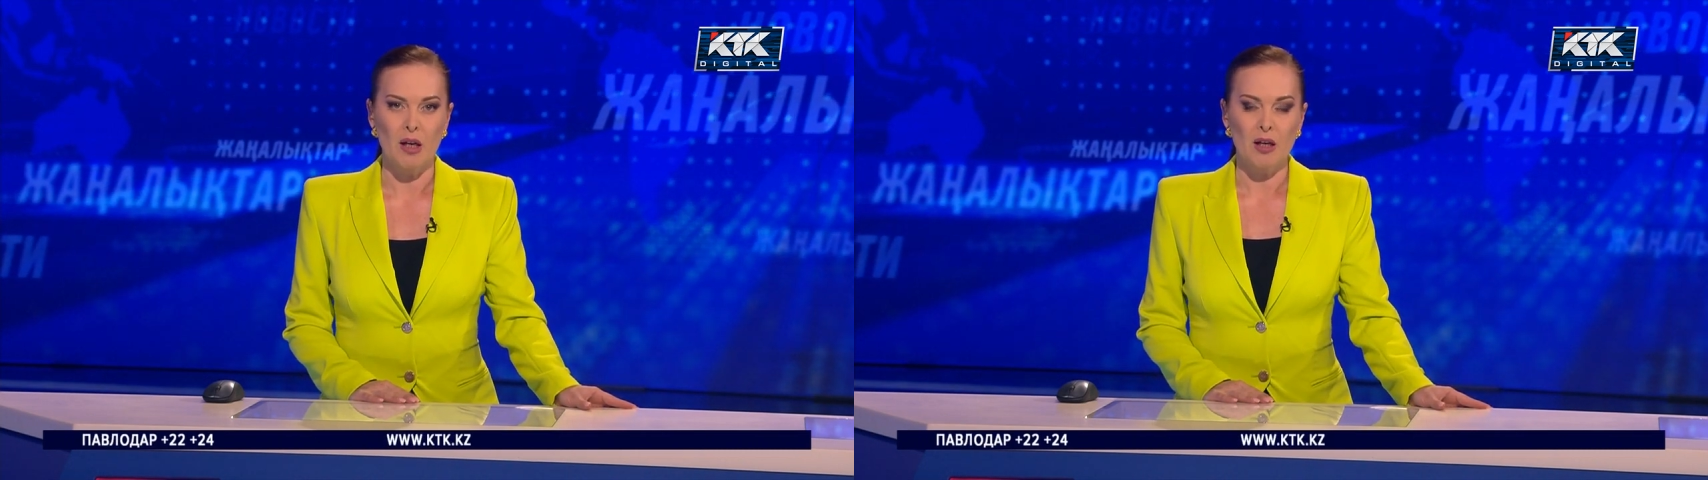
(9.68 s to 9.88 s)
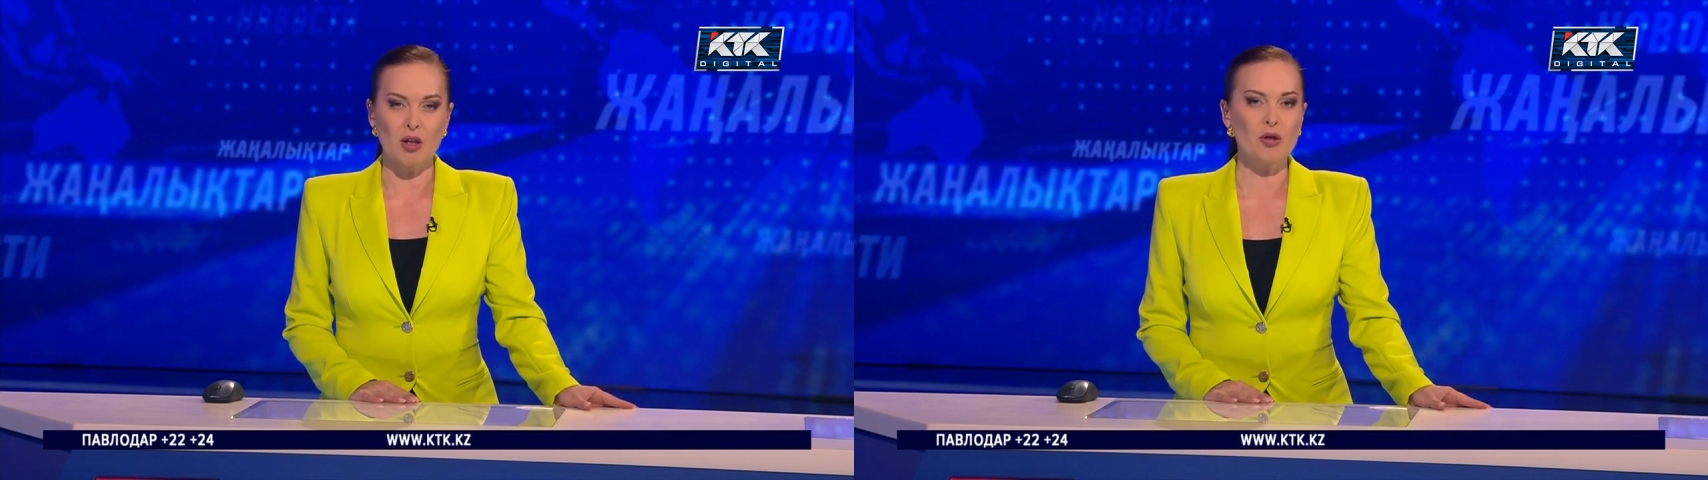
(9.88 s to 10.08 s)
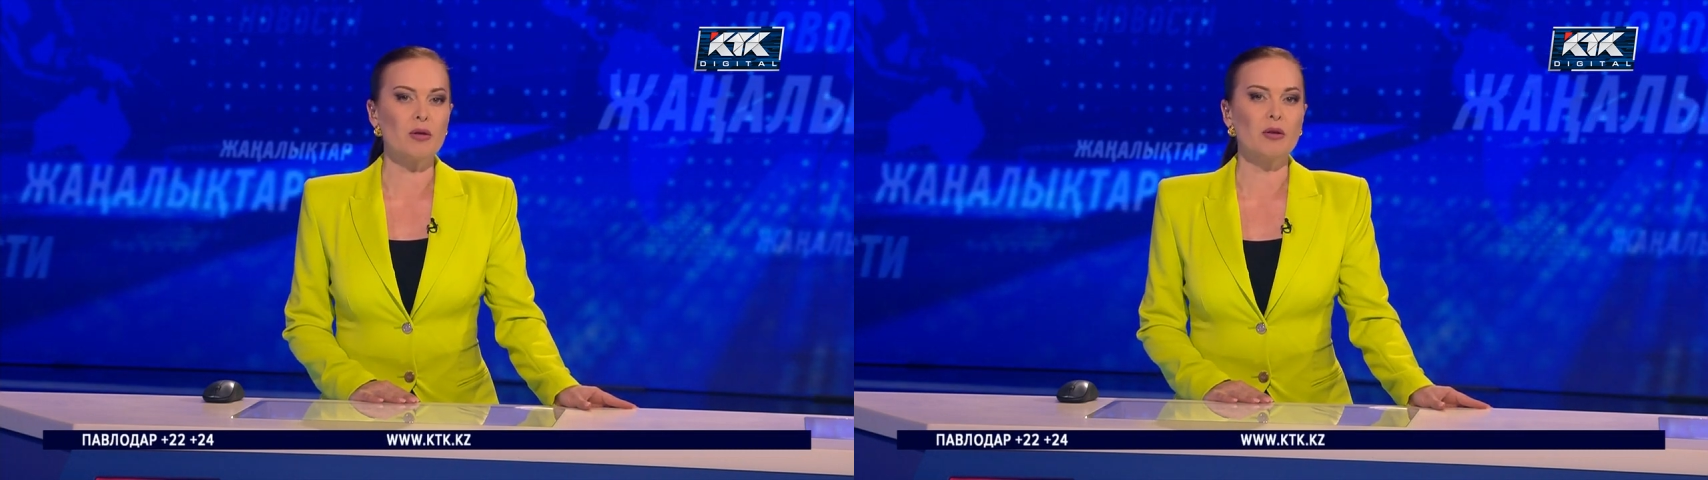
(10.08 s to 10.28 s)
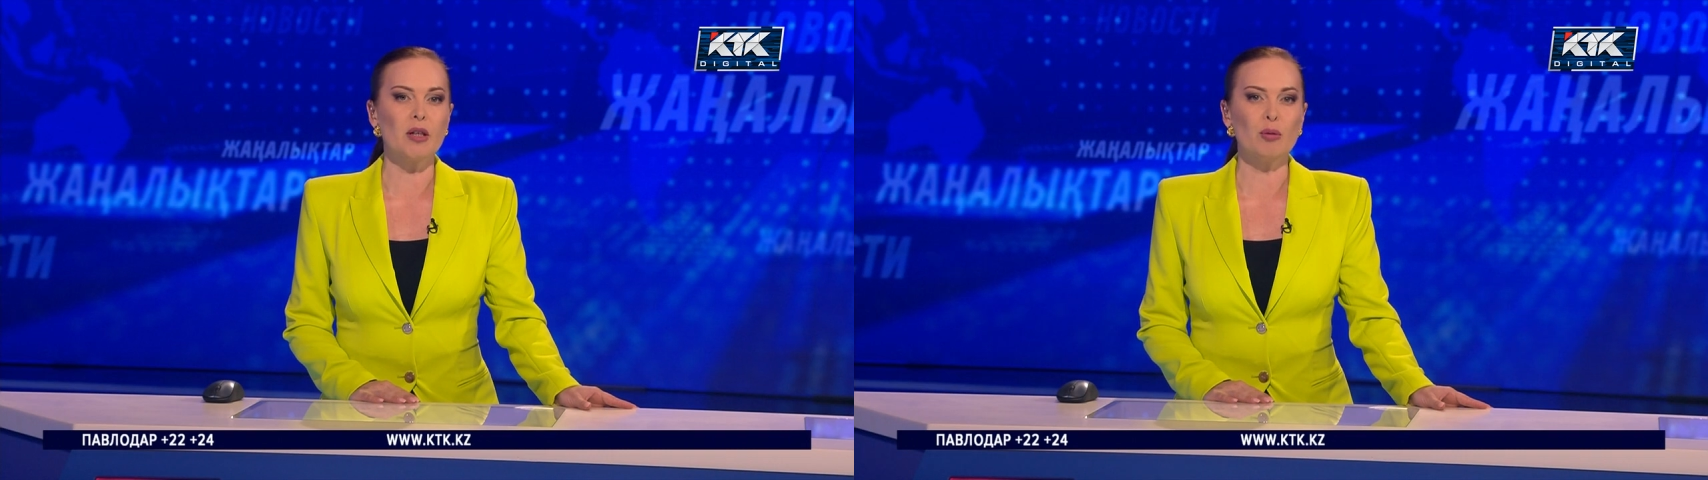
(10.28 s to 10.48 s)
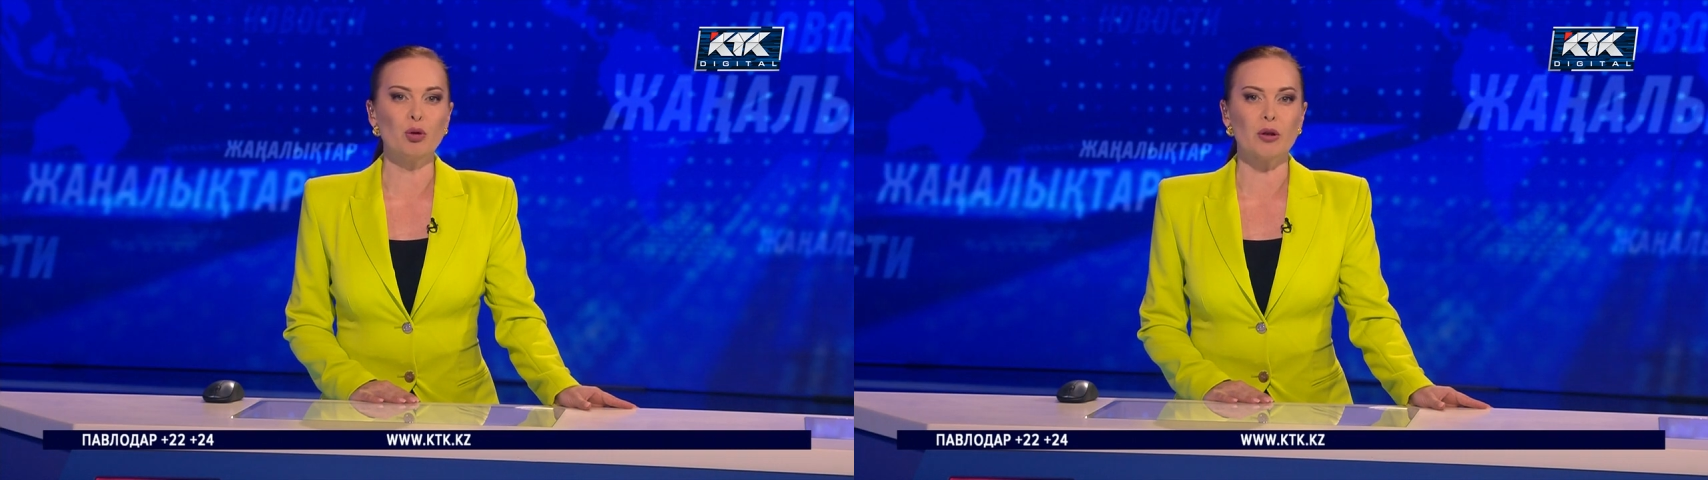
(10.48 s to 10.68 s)
Женщины
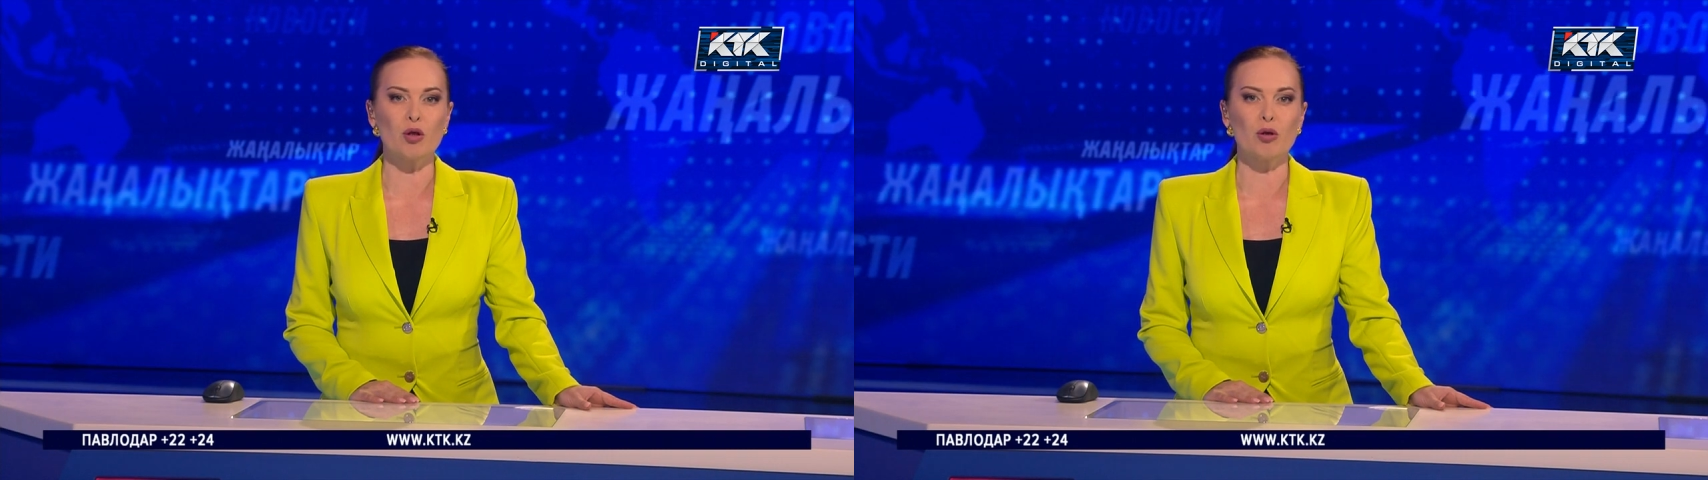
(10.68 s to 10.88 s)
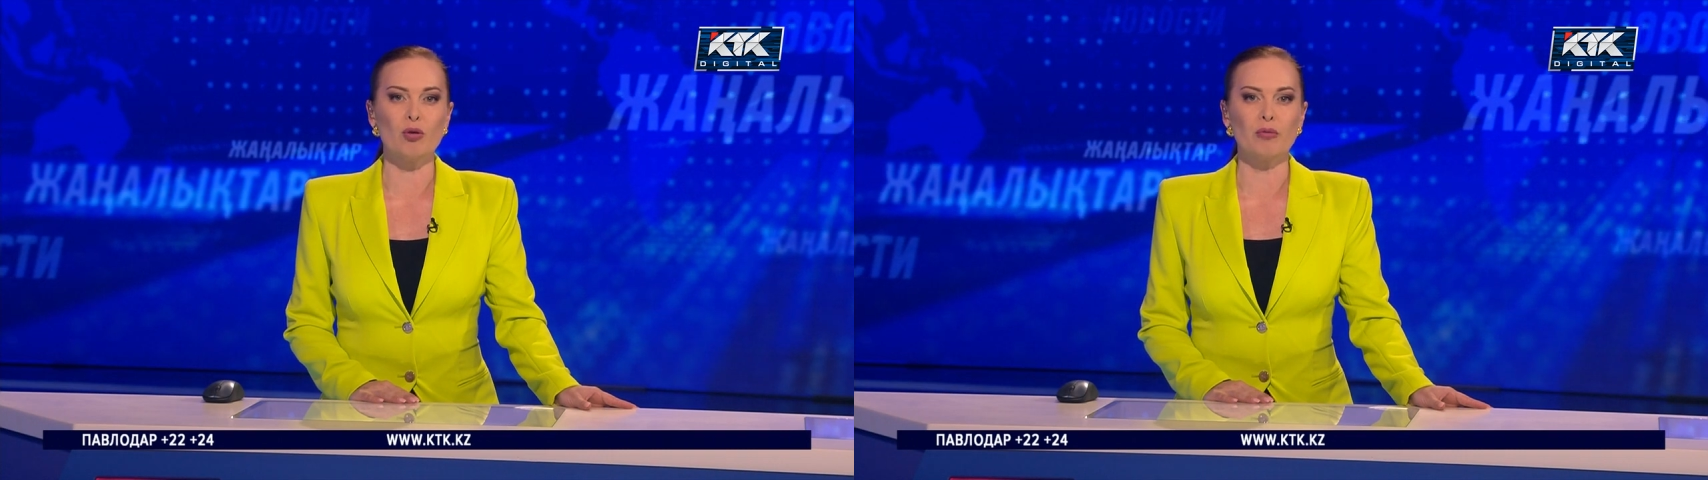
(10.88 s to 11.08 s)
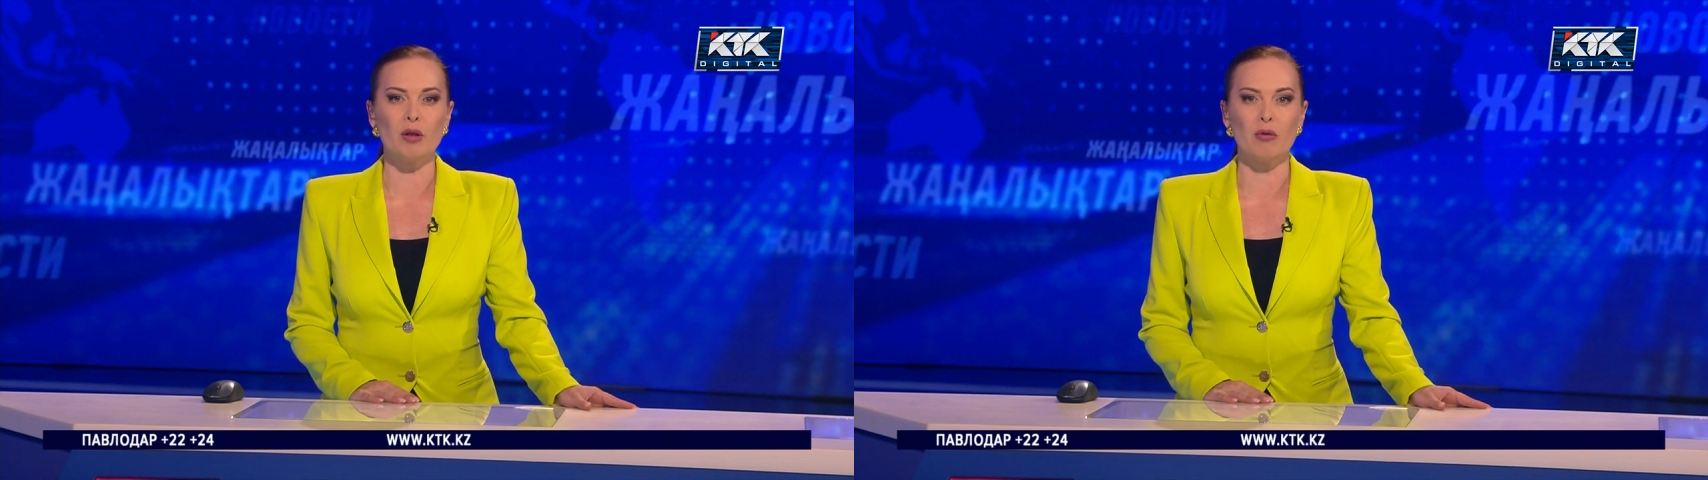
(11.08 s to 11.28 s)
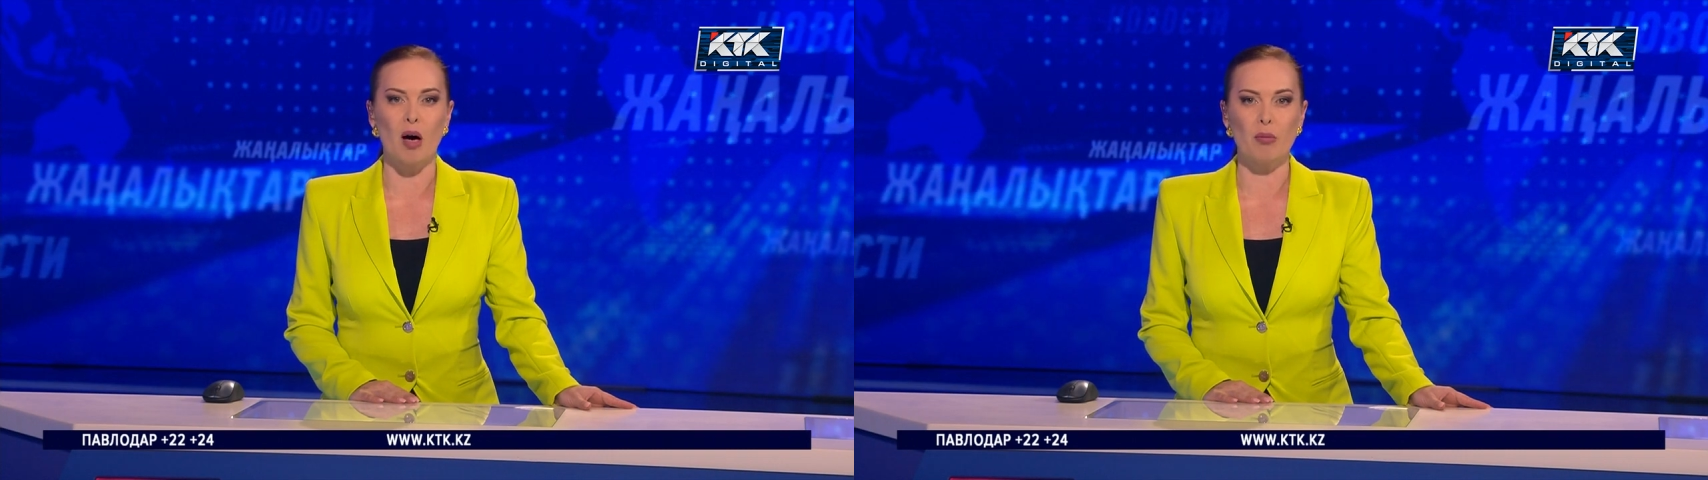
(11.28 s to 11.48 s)
требуют от чиновников